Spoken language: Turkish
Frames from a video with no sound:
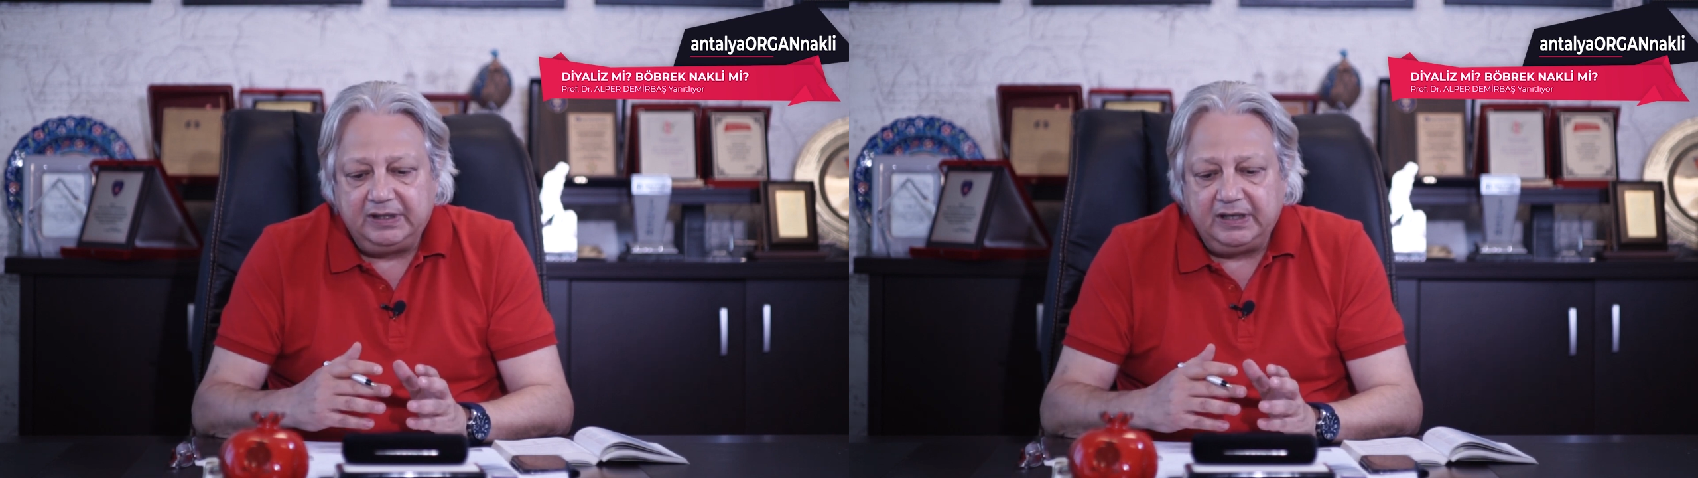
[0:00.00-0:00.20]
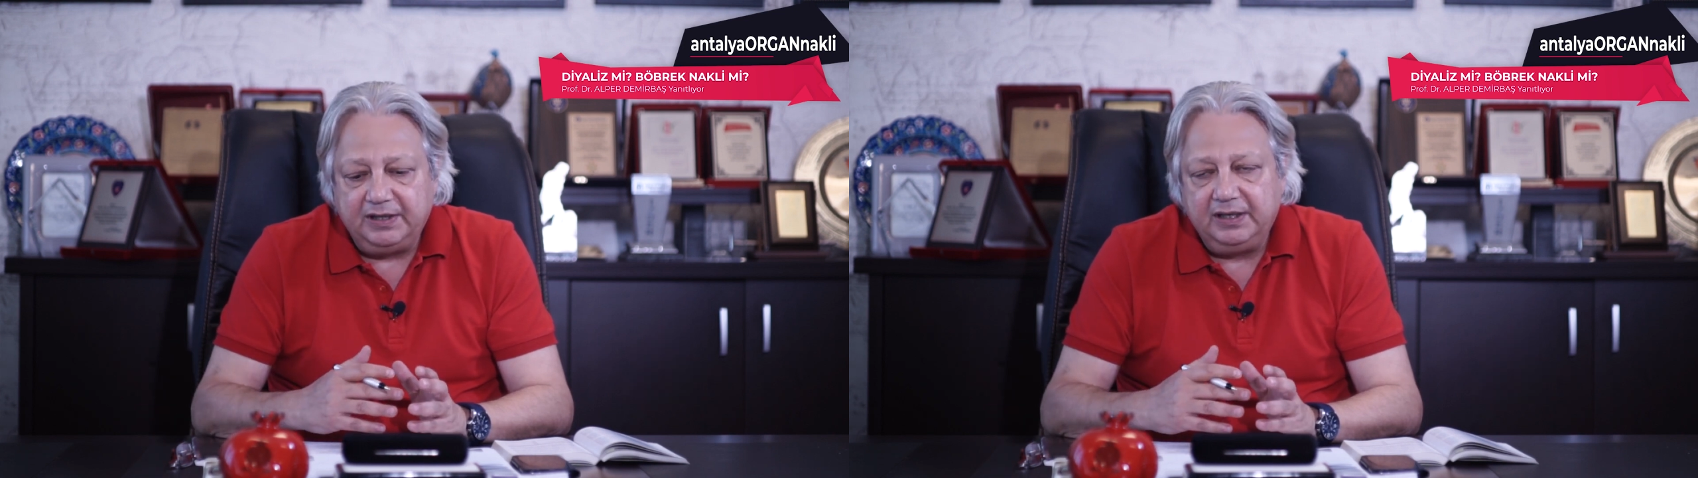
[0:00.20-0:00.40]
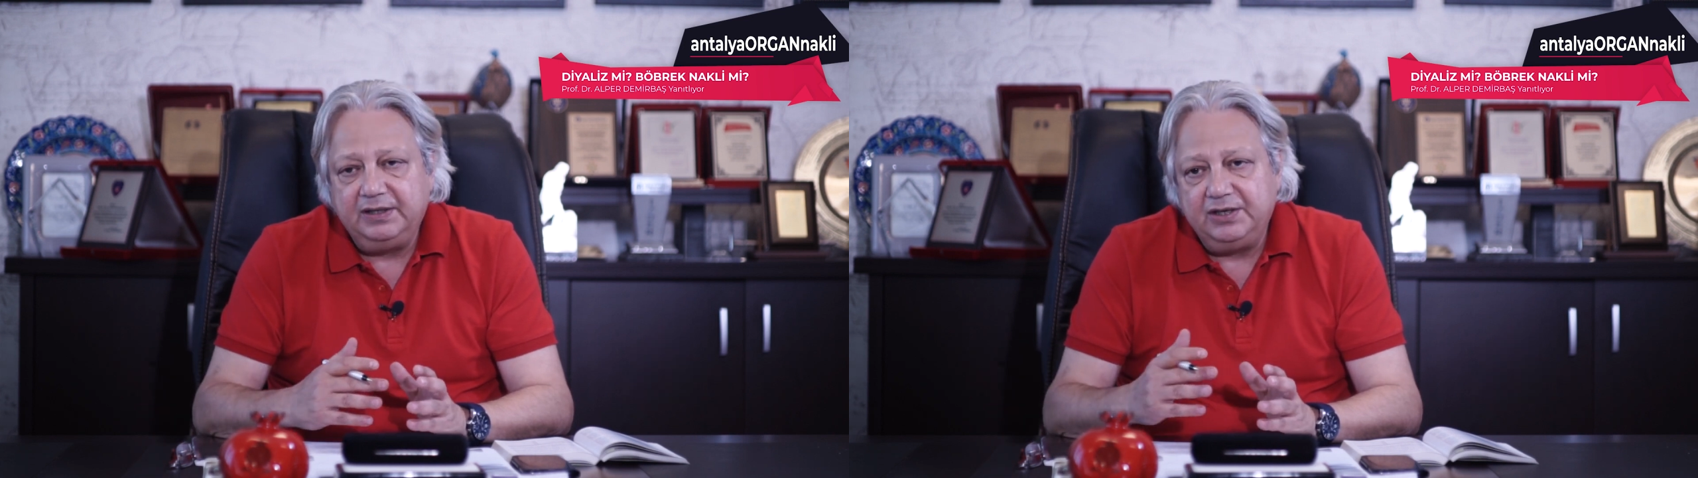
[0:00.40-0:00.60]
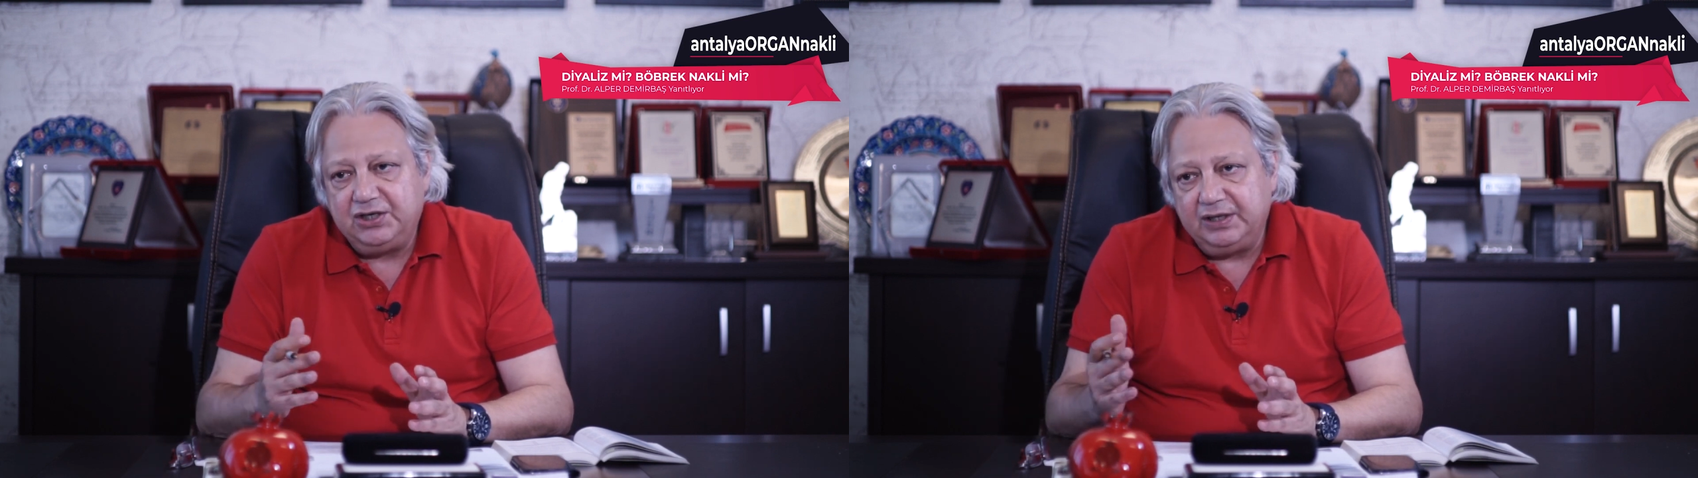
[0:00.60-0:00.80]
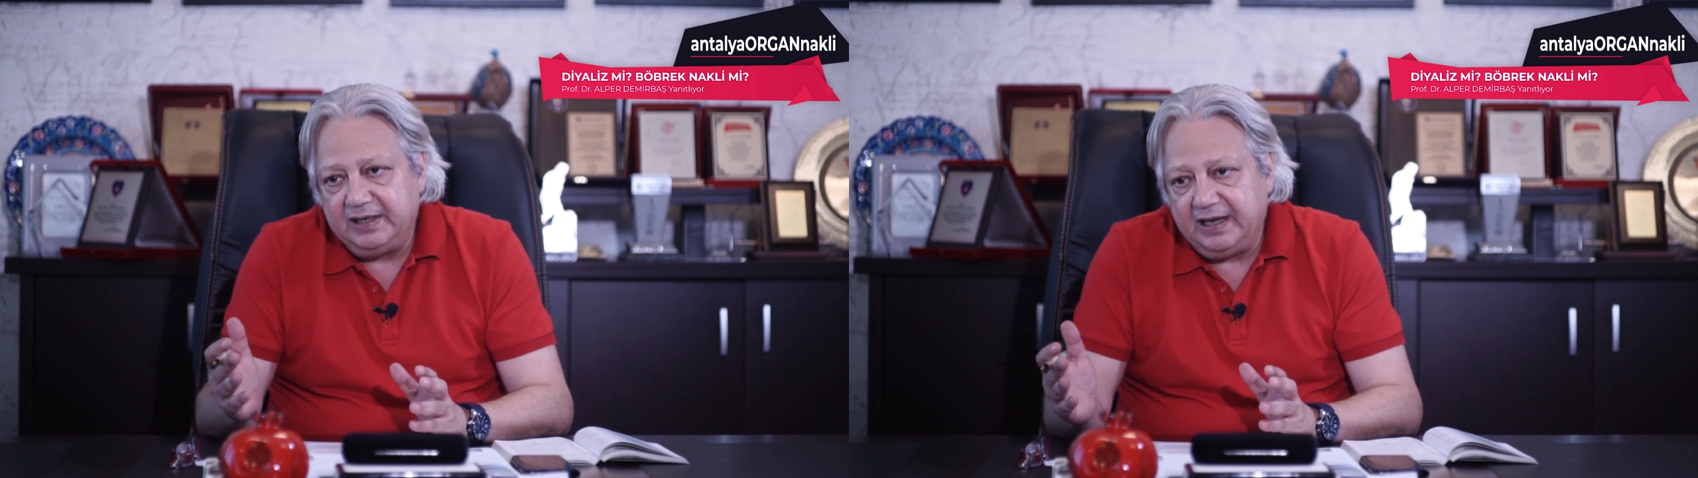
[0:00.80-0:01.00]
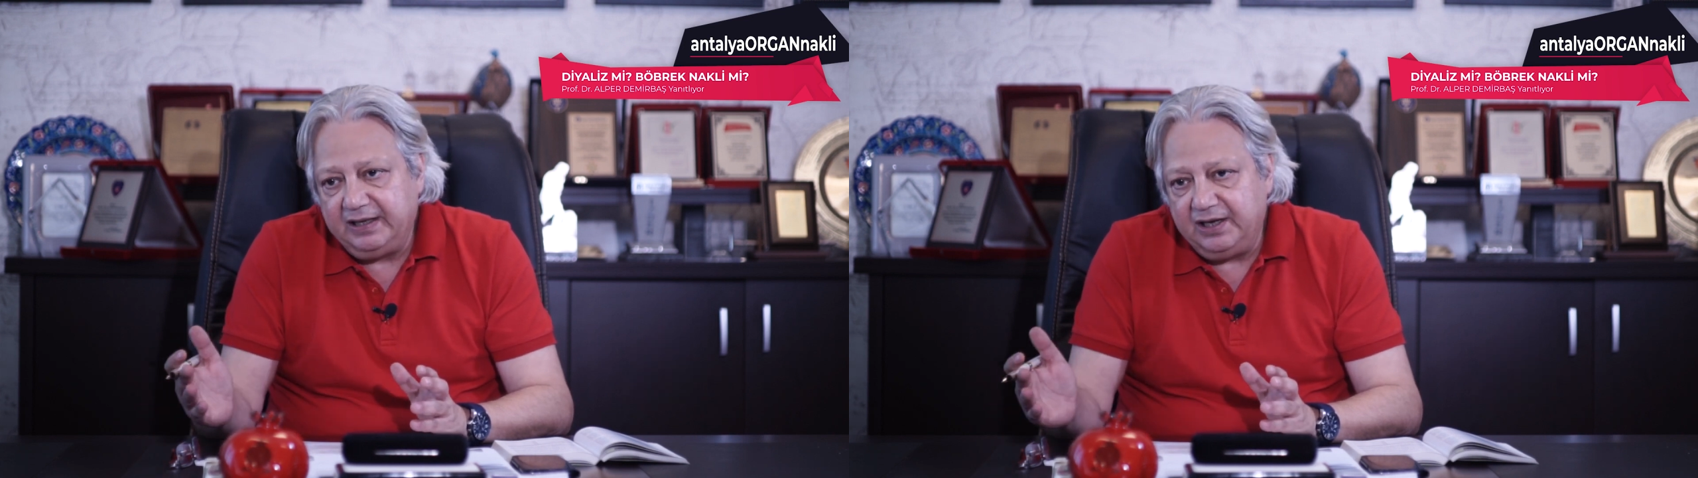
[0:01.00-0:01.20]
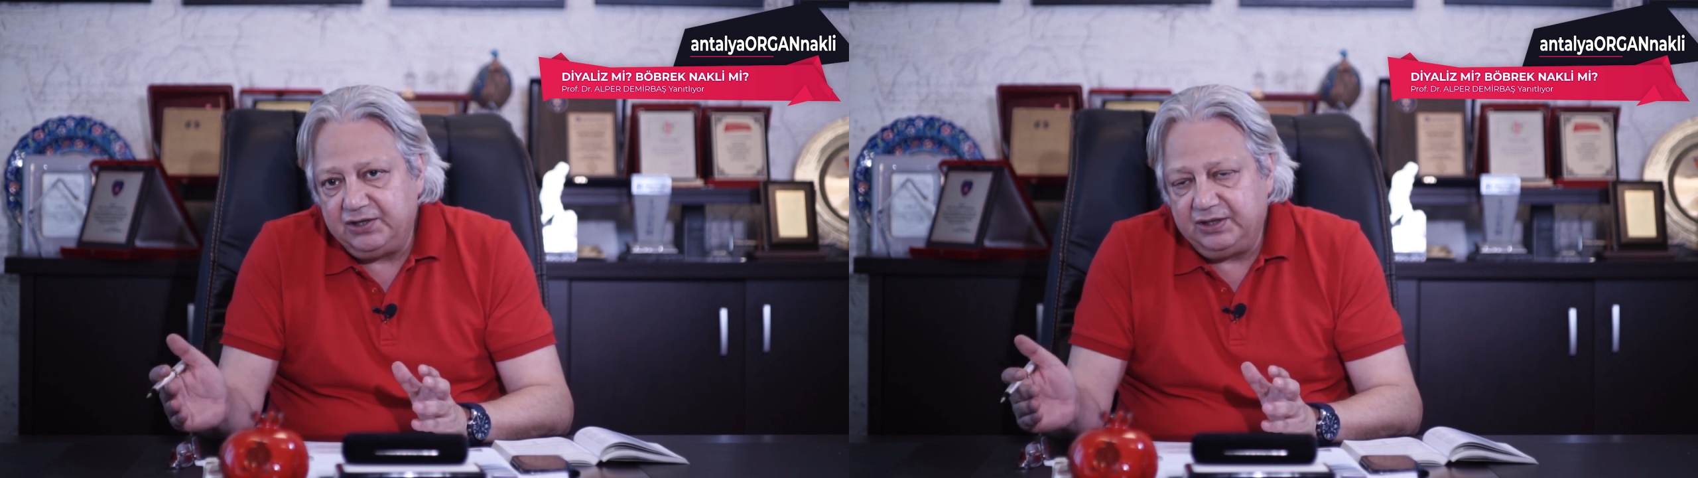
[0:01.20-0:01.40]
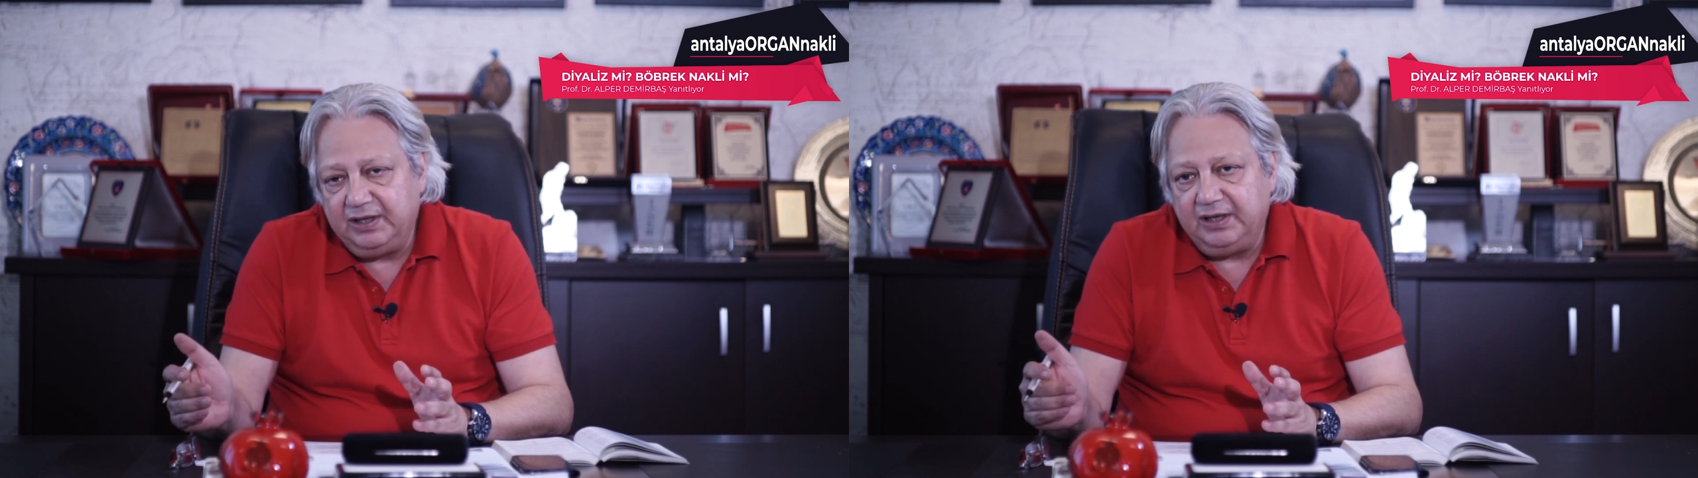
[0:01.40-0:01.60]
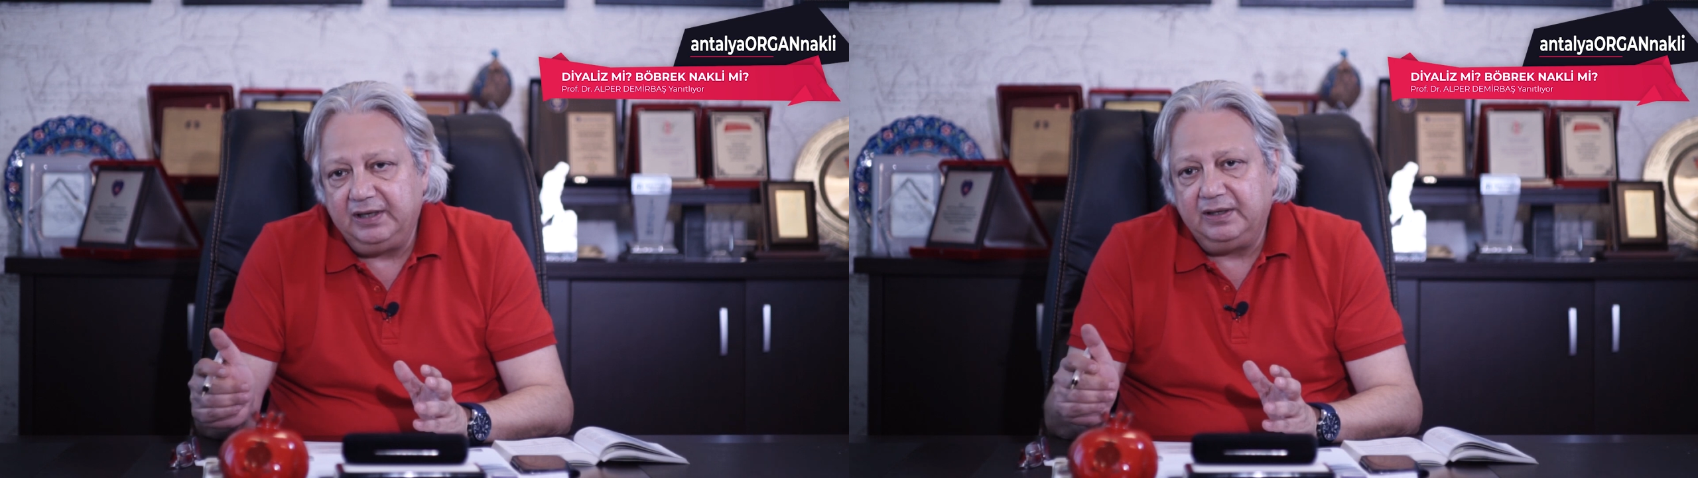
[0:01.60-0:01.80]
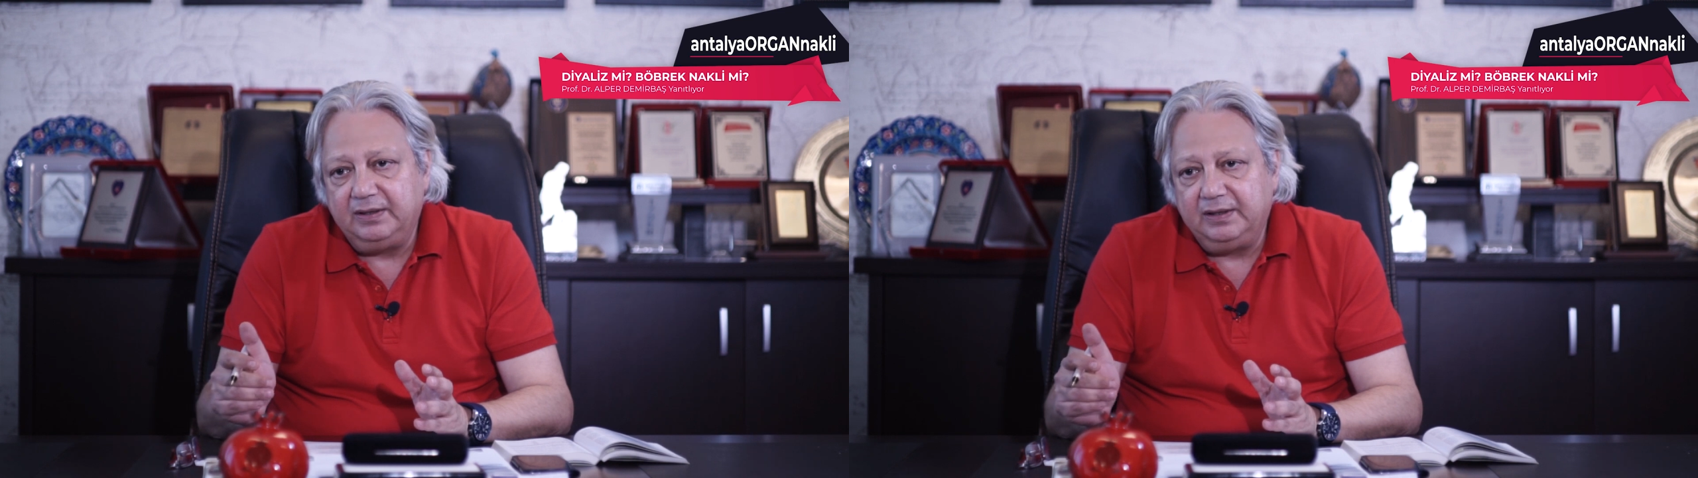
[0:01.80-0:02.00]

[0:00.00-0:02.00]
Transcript: kanın içinden geçtiği